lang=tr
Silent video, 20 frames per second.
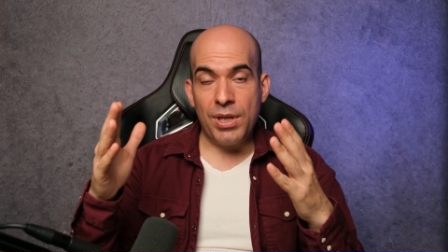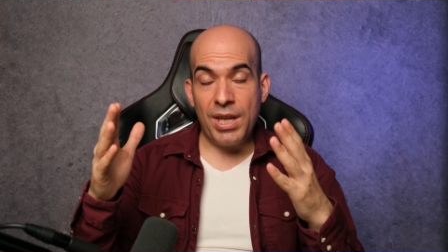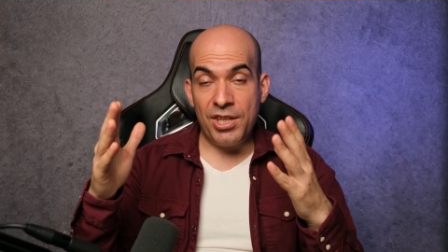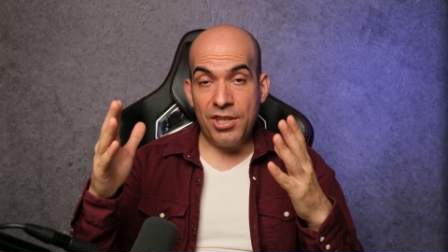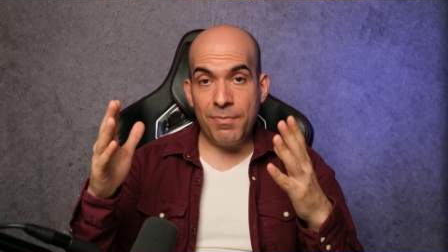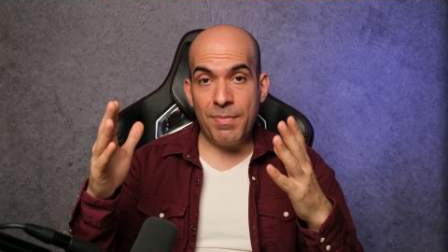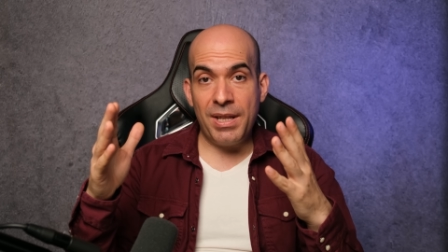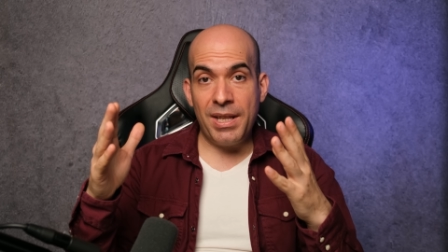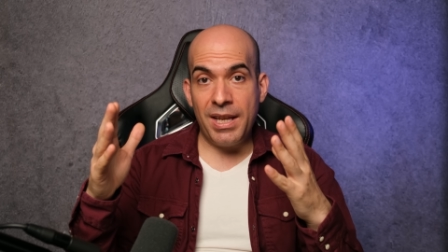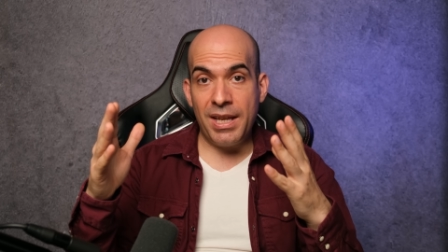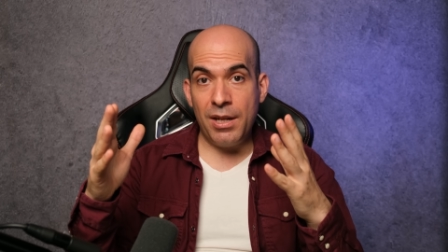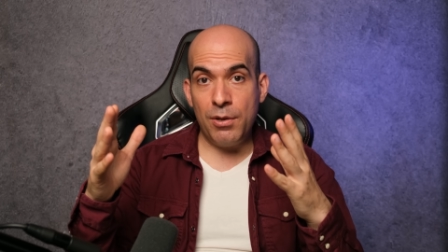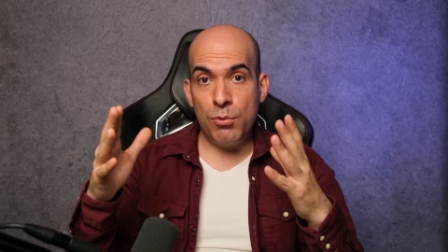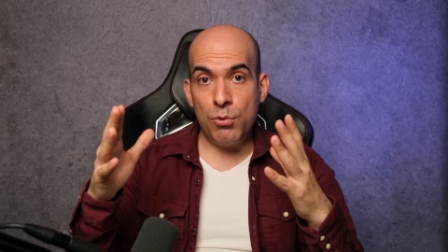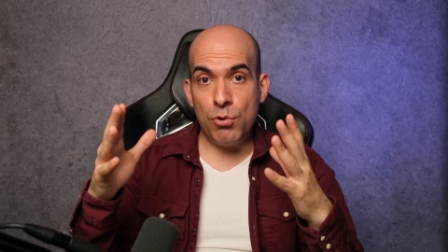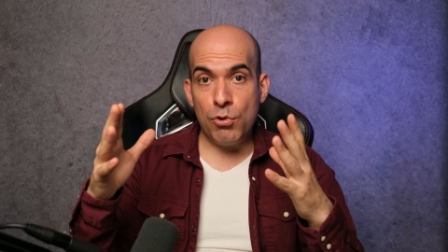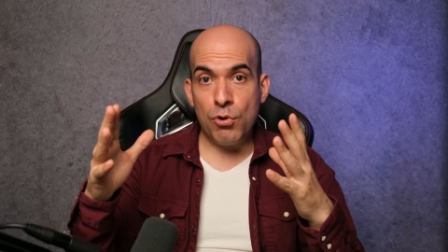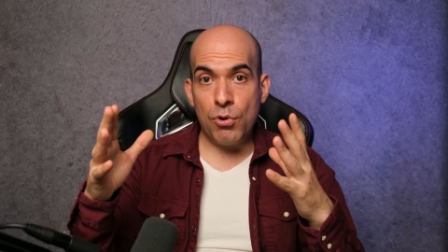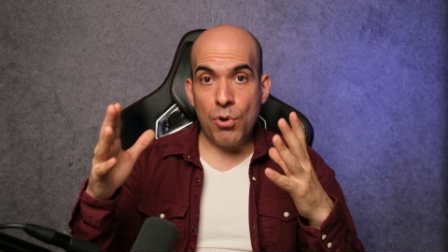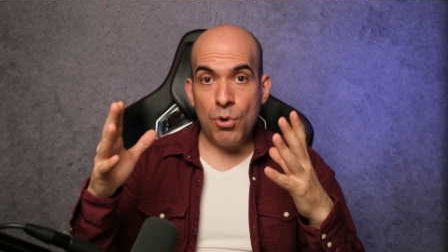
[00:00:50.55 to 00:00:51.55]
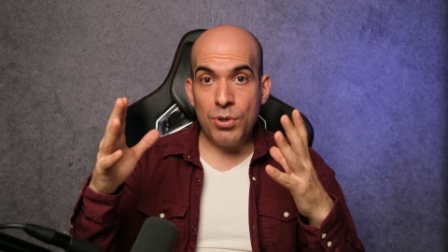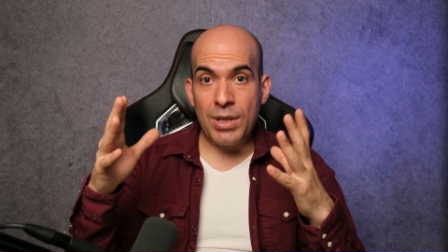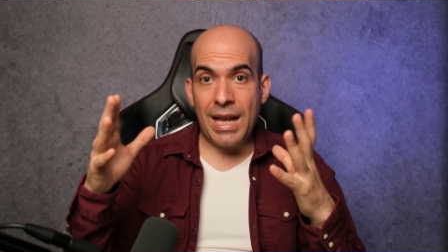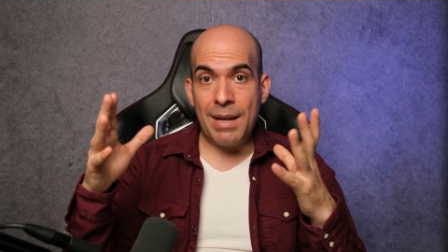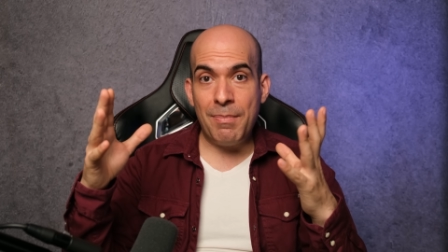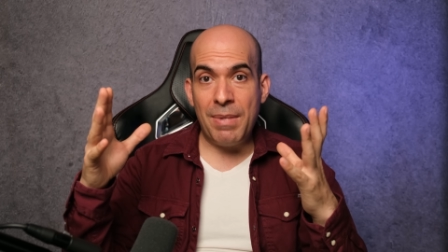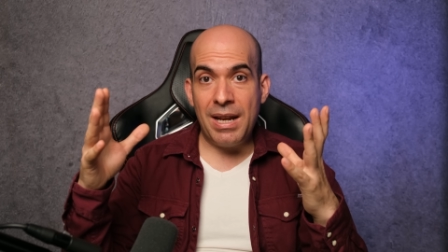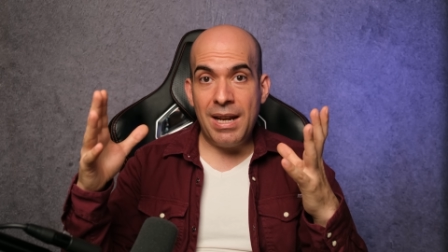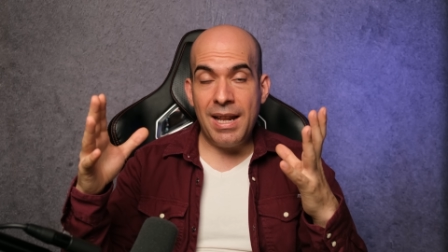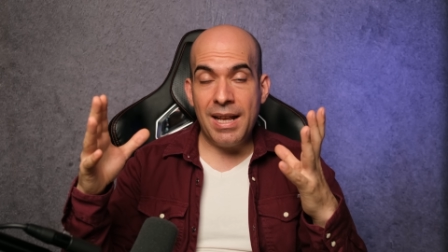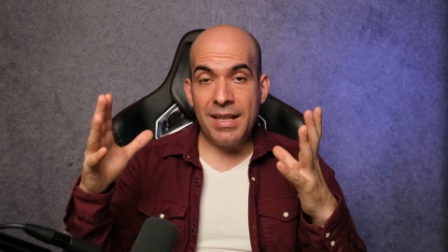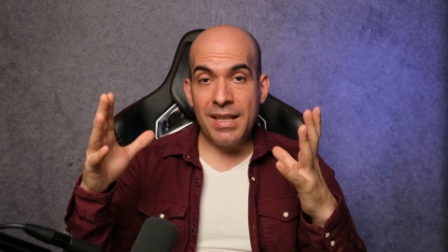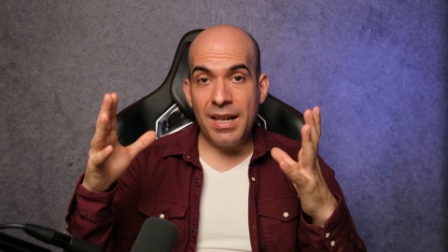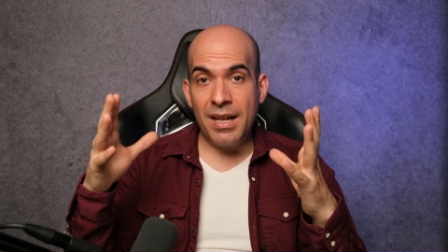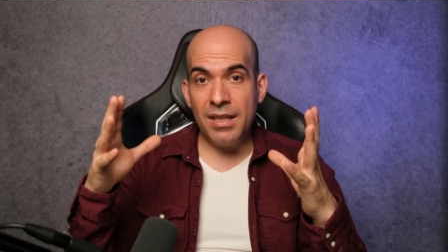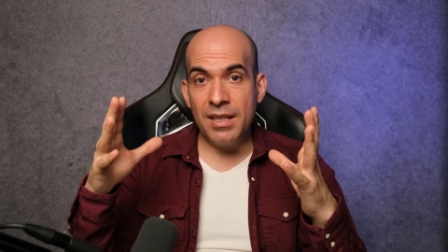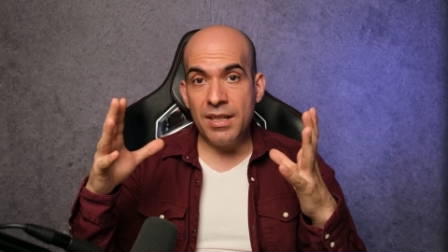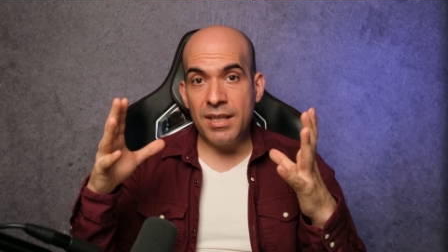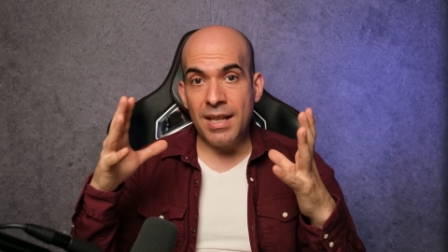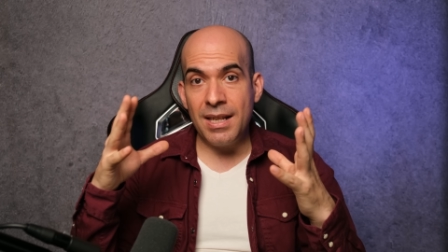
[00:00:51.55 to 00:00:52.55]
gecikme değeri düşük özel bellekler
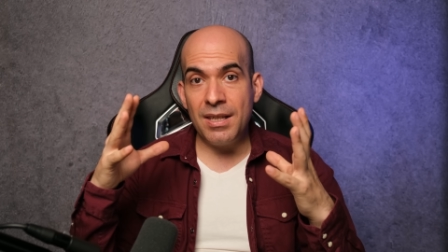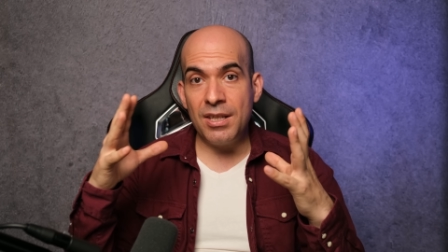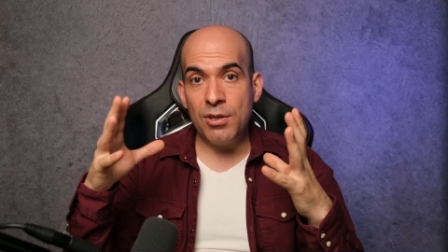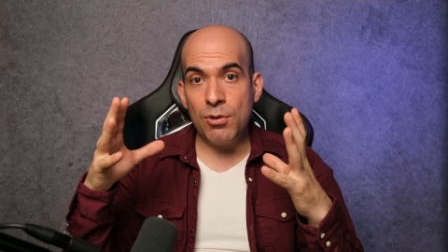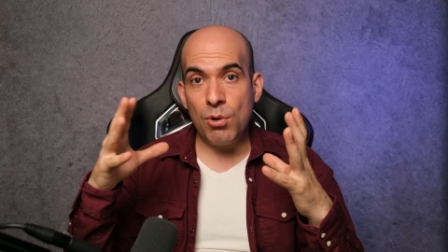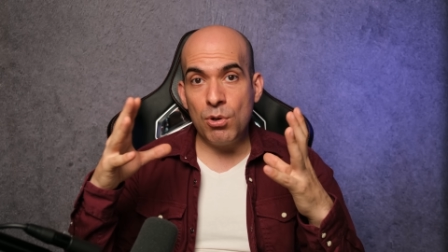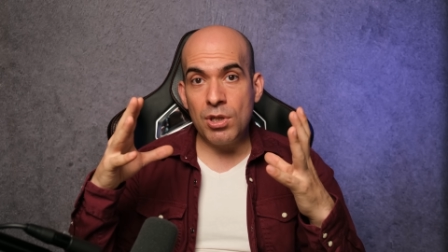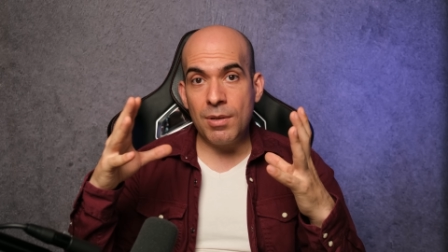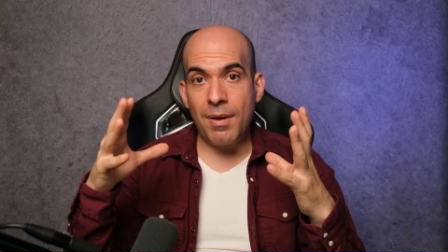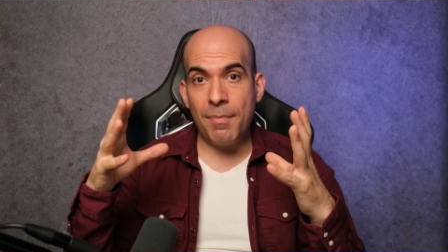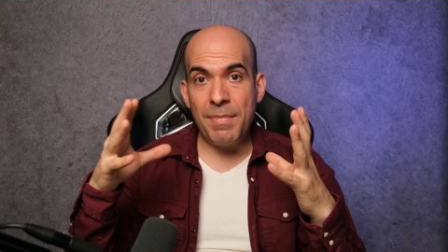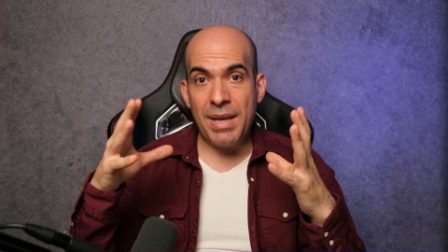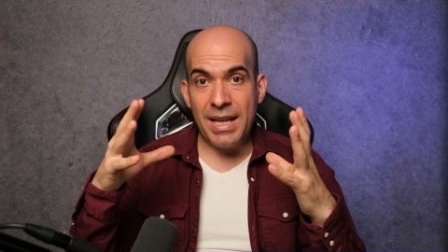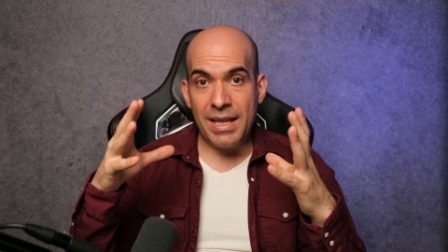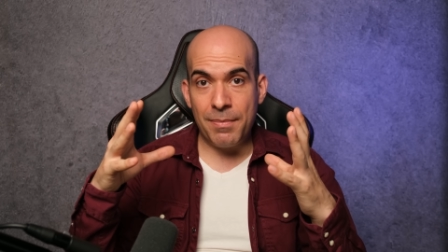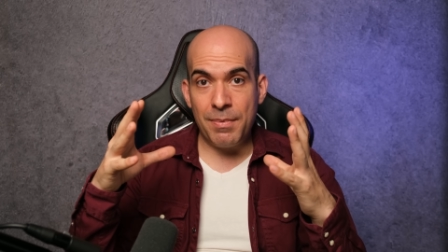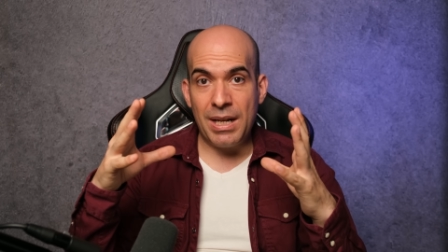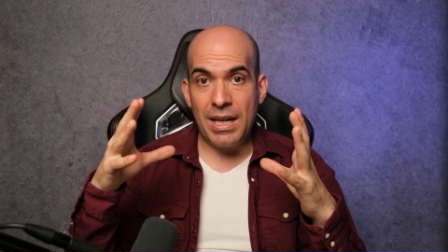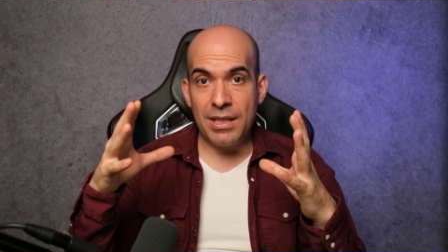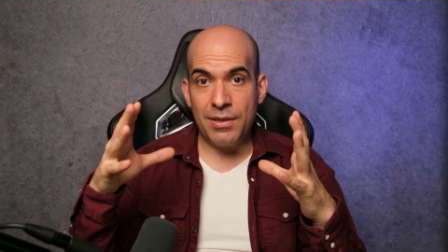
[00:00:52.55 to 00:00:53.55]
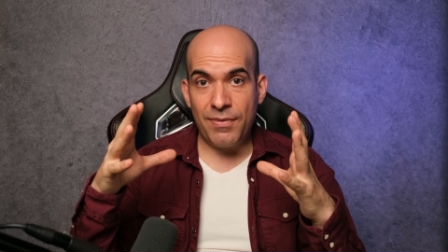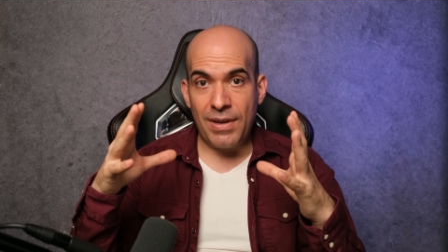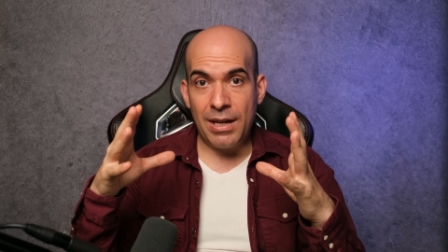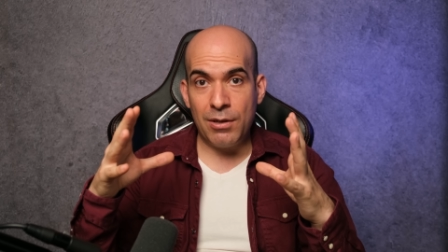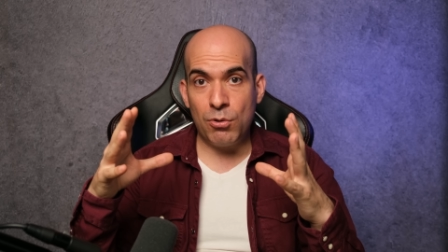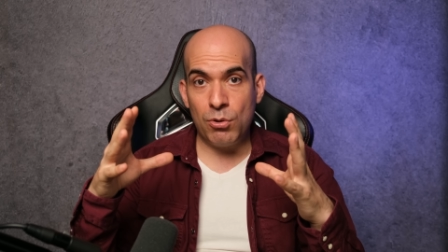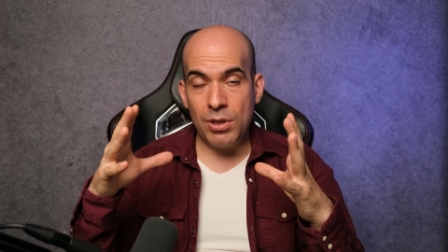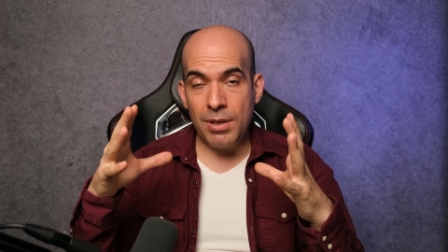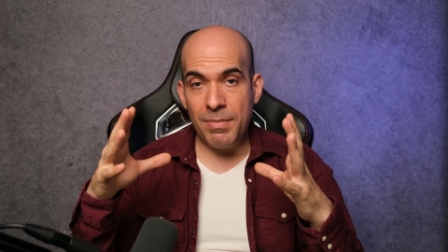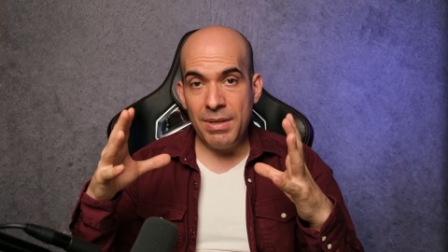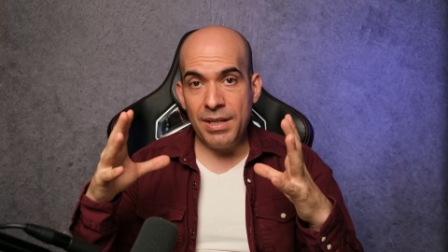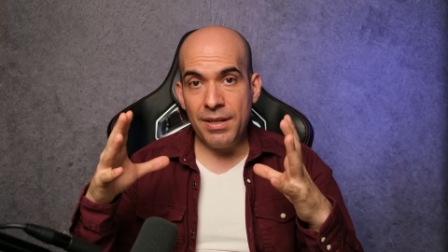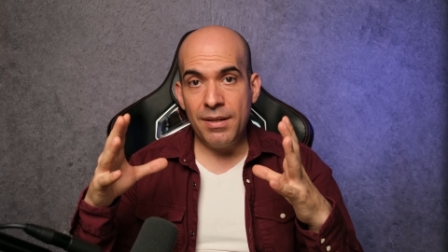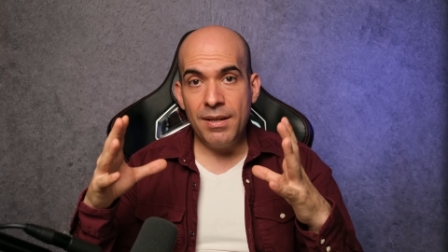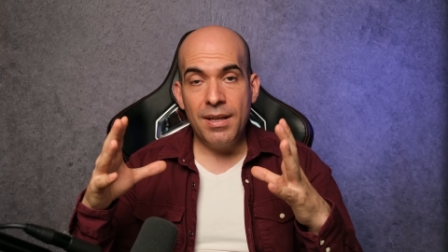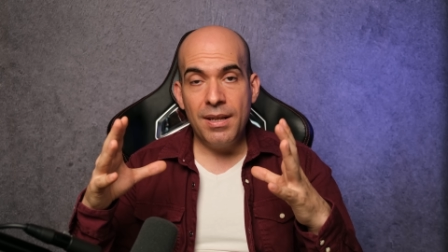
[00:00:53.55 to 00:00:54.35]
alırsanız işte o zaman belki biraz fark olabilir.